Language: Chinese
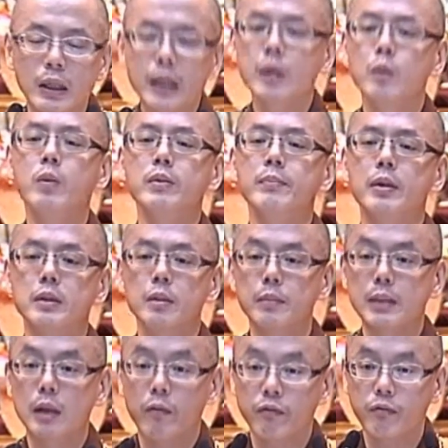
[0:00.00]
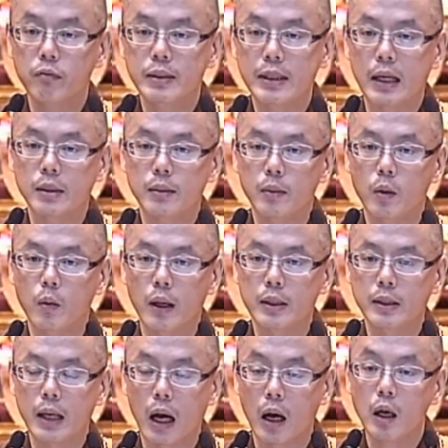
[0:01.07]
那你为什么要这么教复杂，这么
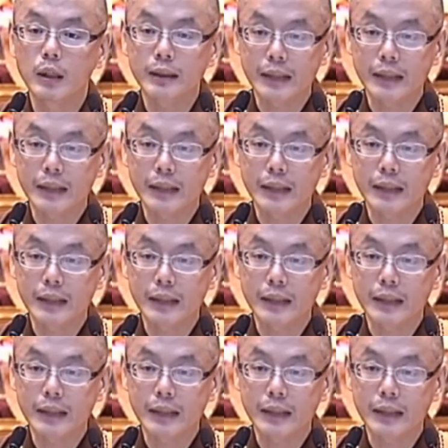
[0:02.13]
观想？